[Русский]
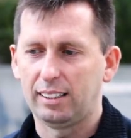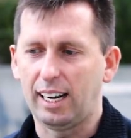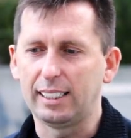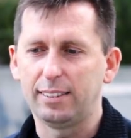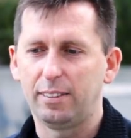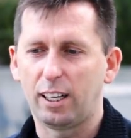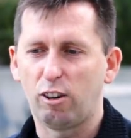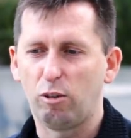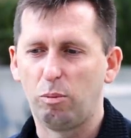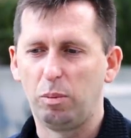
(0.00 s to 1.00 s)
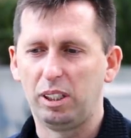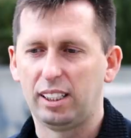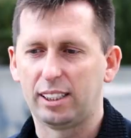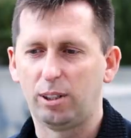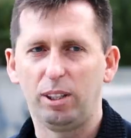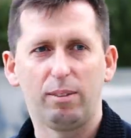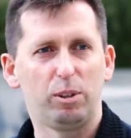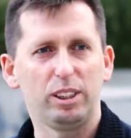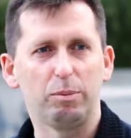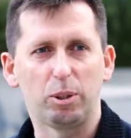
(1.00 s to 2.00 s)
трансферов было то ли
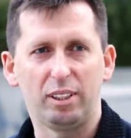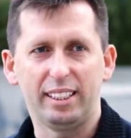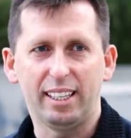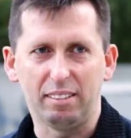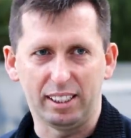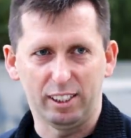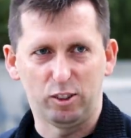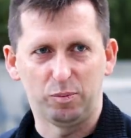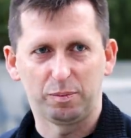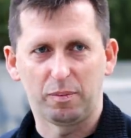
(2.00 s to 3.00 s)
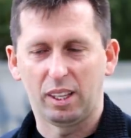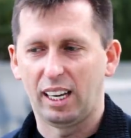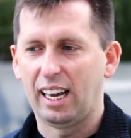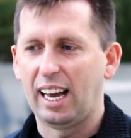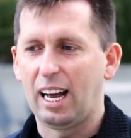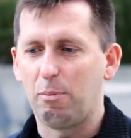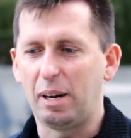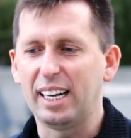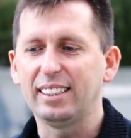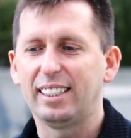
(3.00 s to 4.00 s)
8, то ли 9.
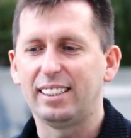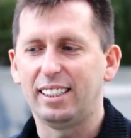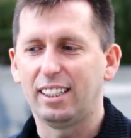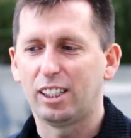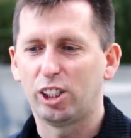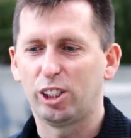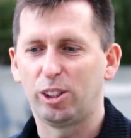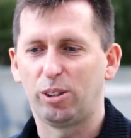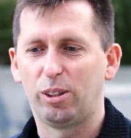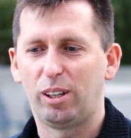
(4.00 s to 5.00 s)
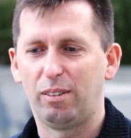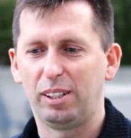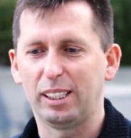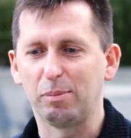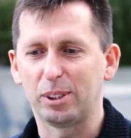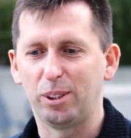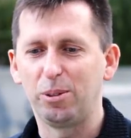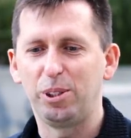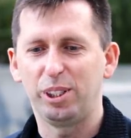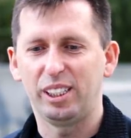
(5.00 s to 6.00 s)
Понятное дело, что в этом
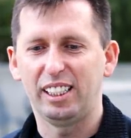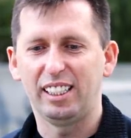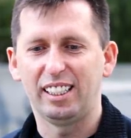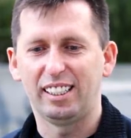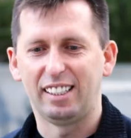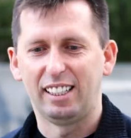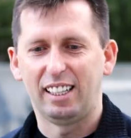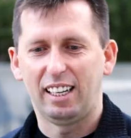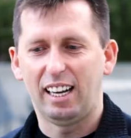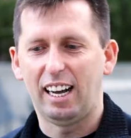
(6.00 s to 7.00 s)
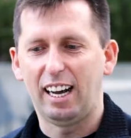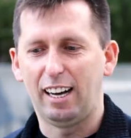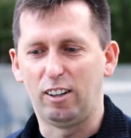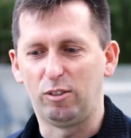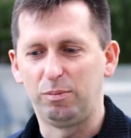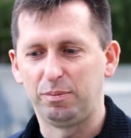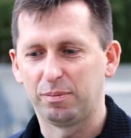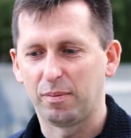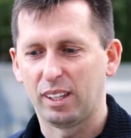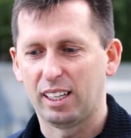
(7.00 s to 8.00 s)
случае а,
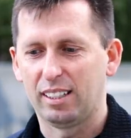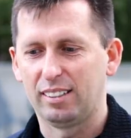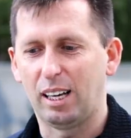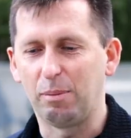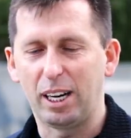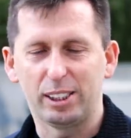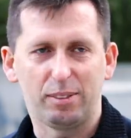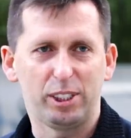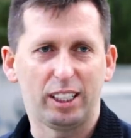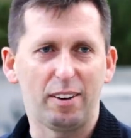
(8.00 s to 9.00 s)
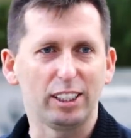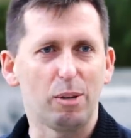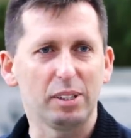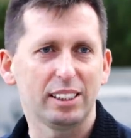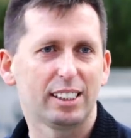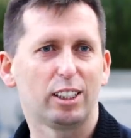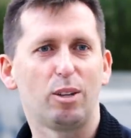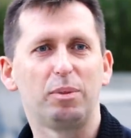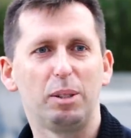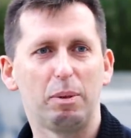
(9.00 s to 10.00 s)
там количество человек на место, с
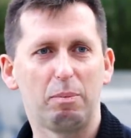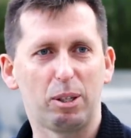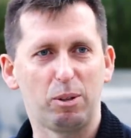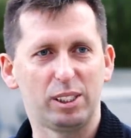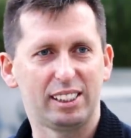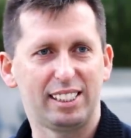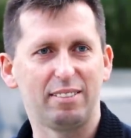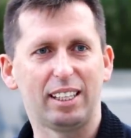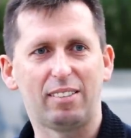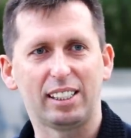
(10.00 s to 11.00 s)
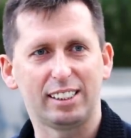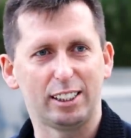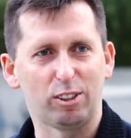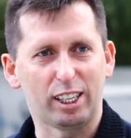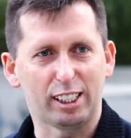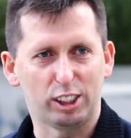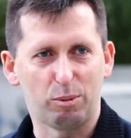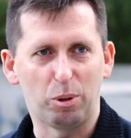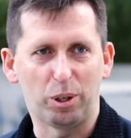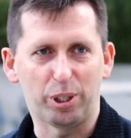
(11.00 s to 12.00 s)
которым тебе приходится соревноваться, оно
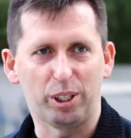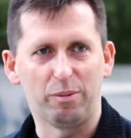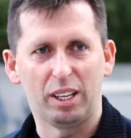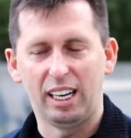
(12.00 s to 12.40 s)
гораздо больше.